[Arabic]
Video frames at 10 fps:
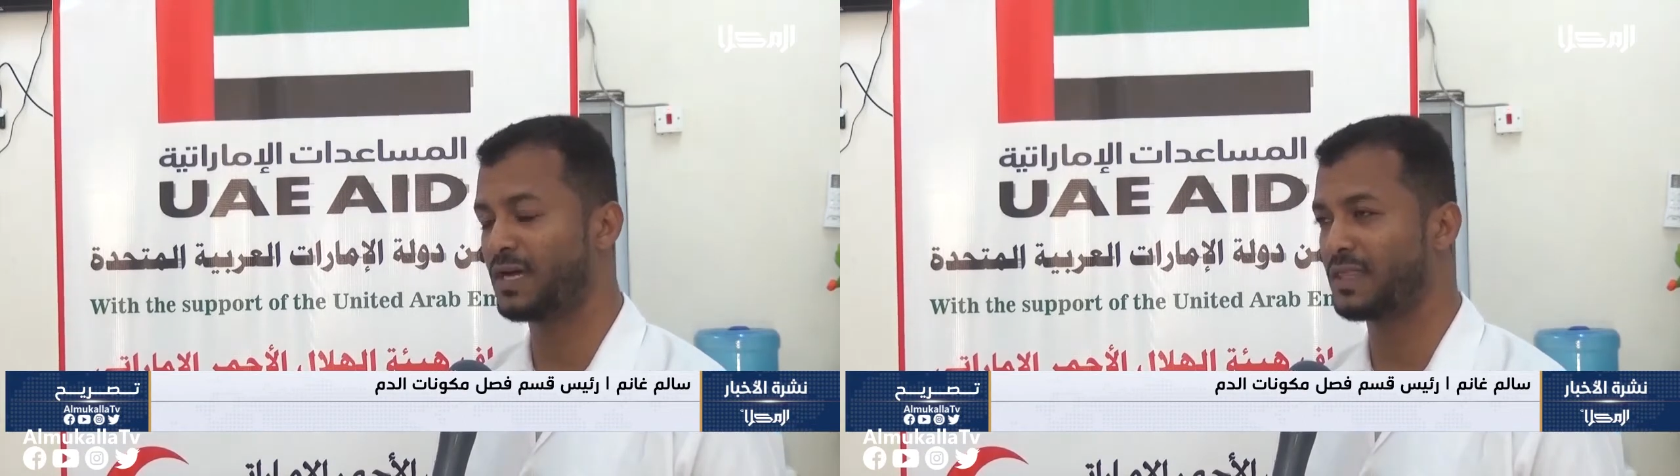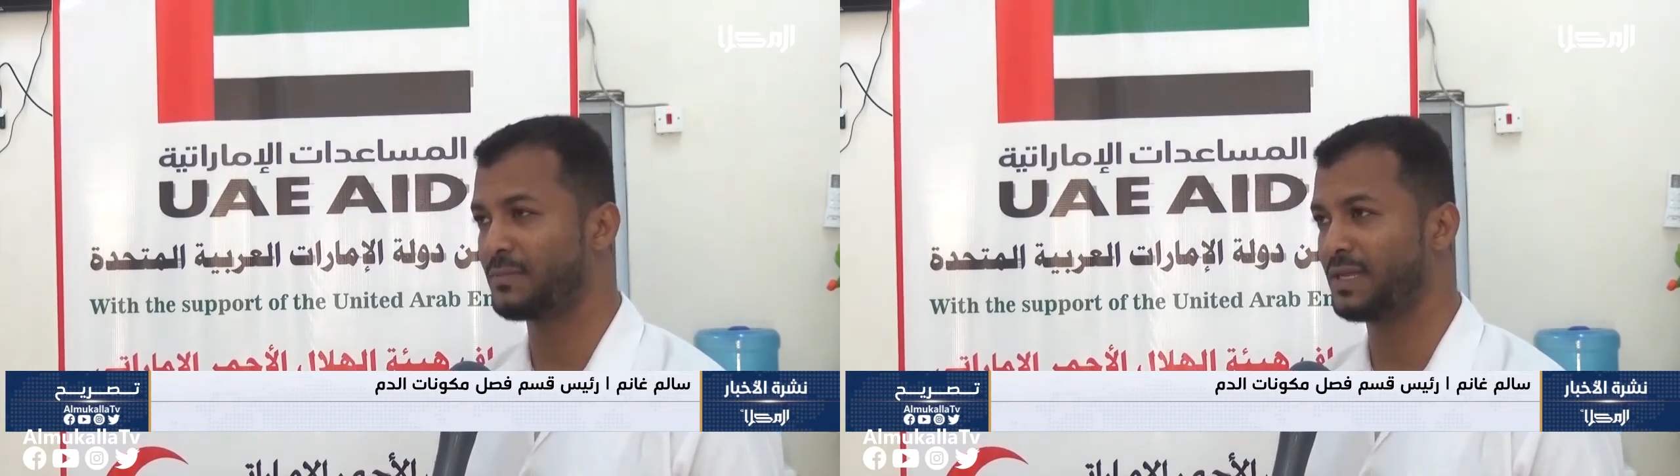
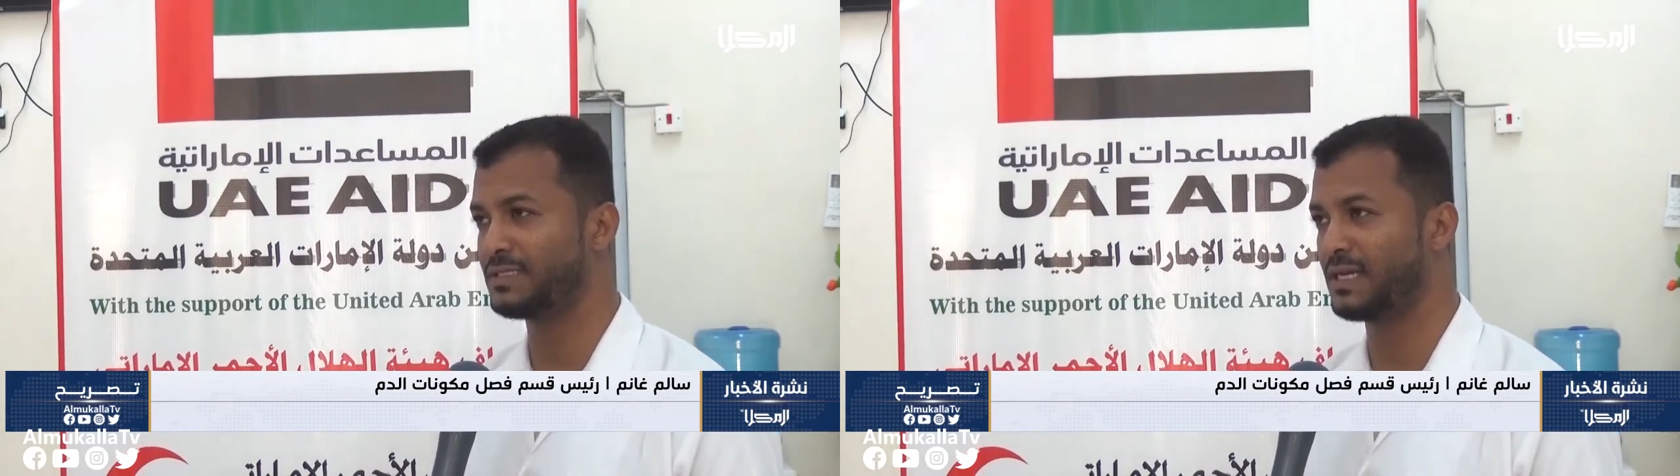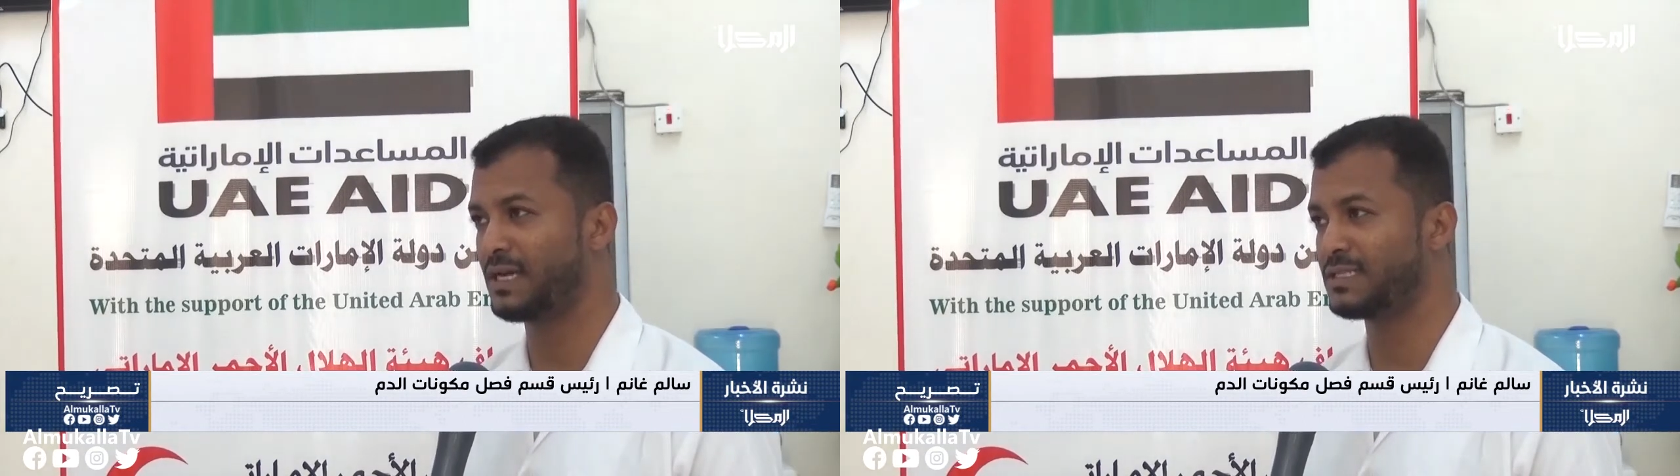اكثر من
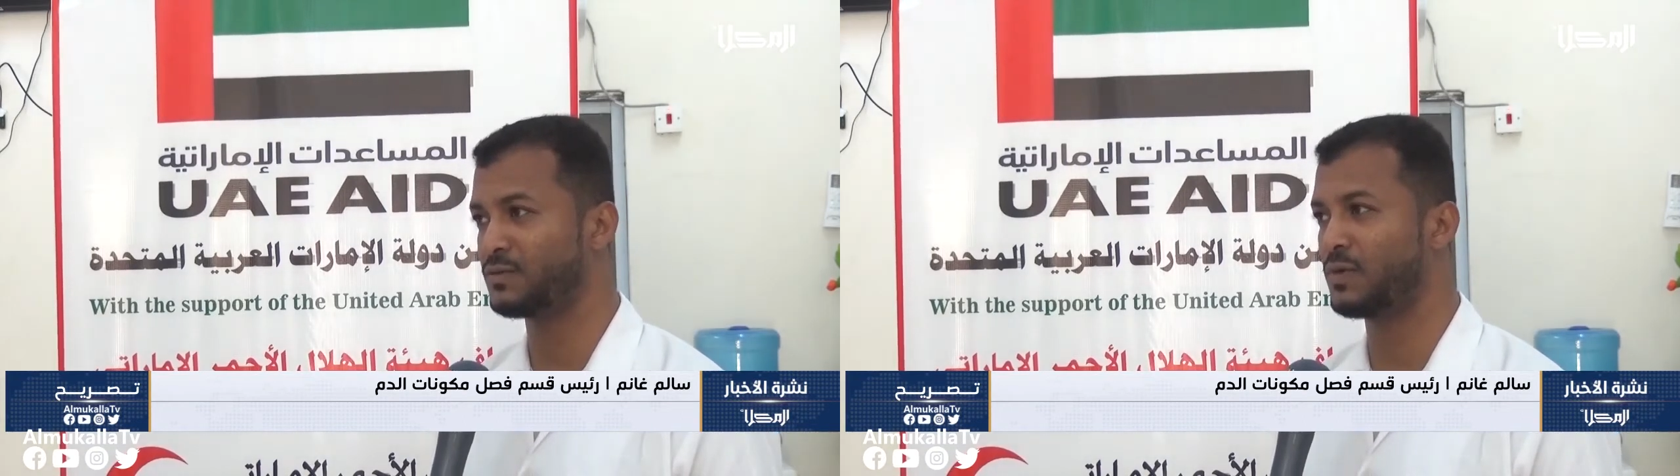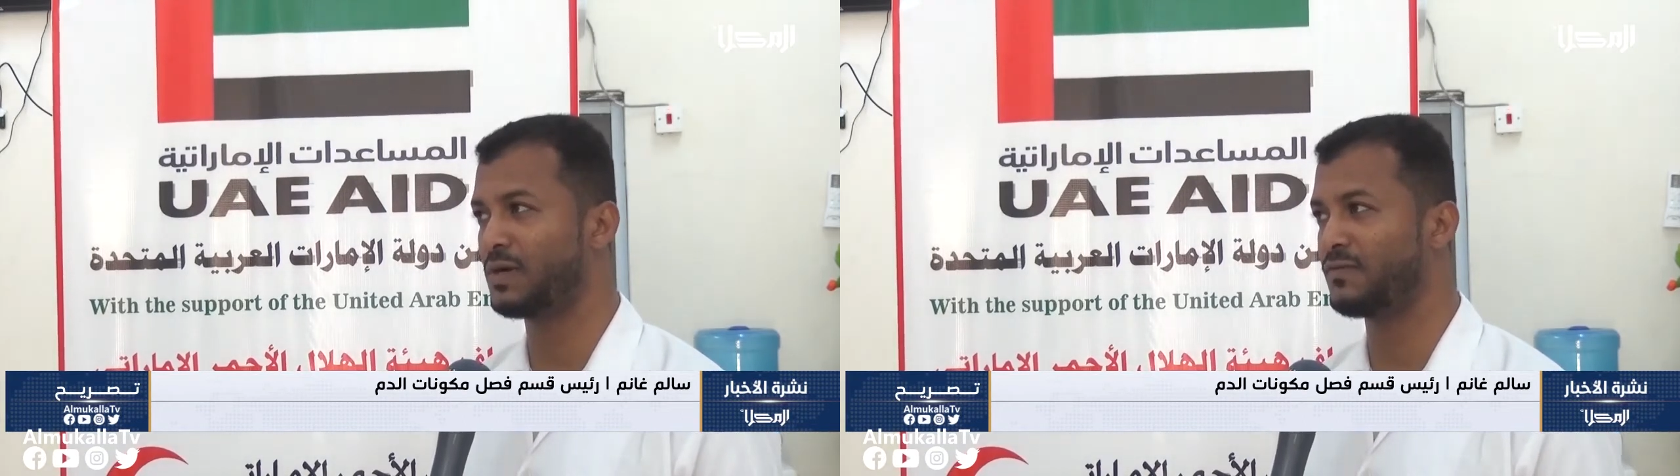
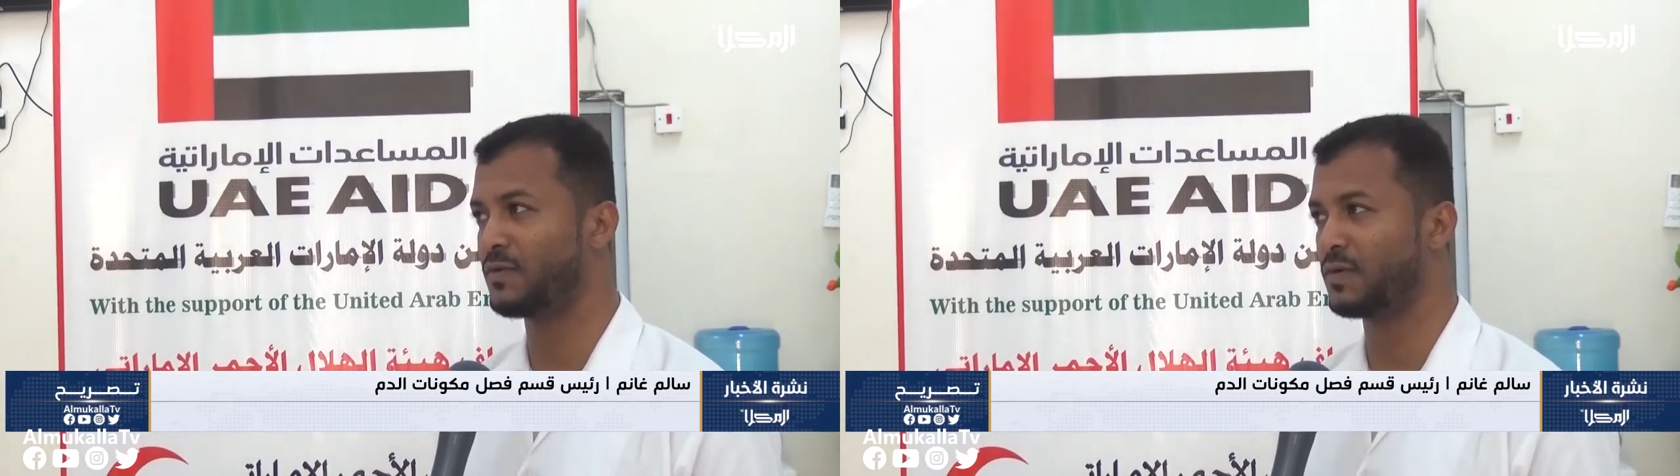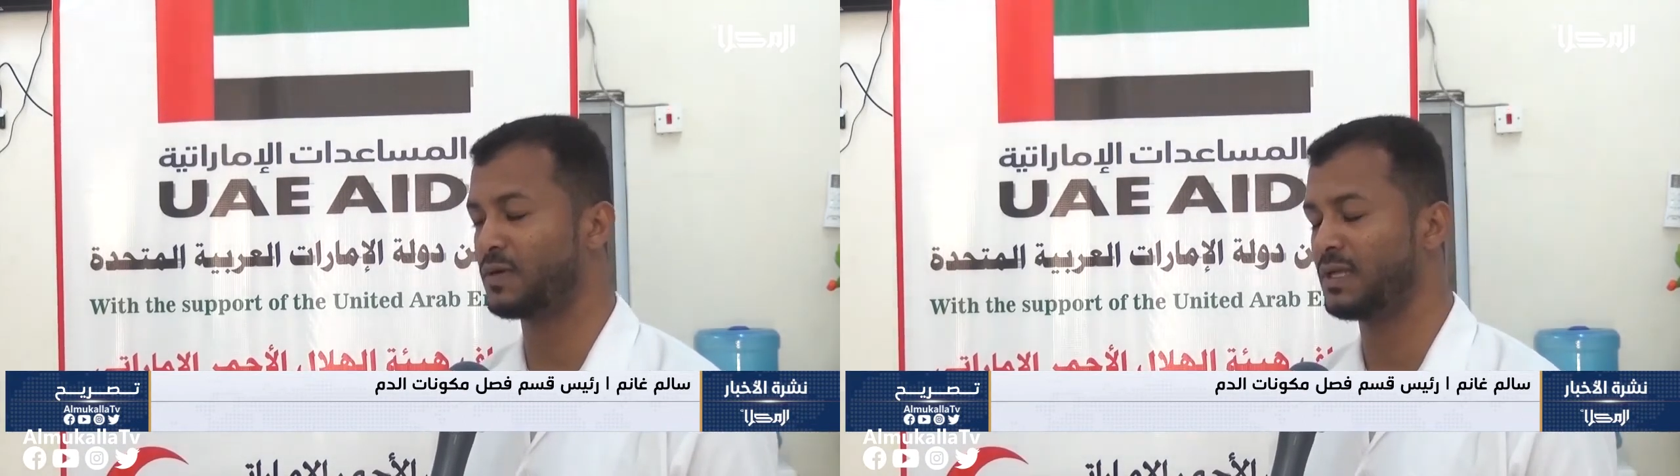جهاز
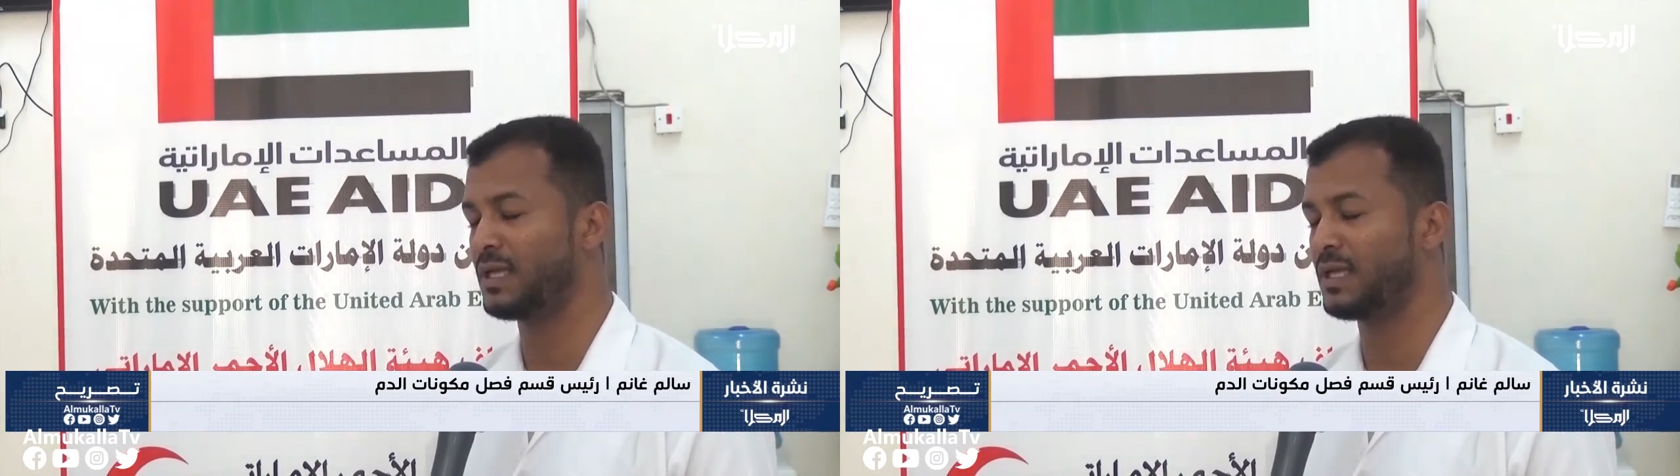ووفر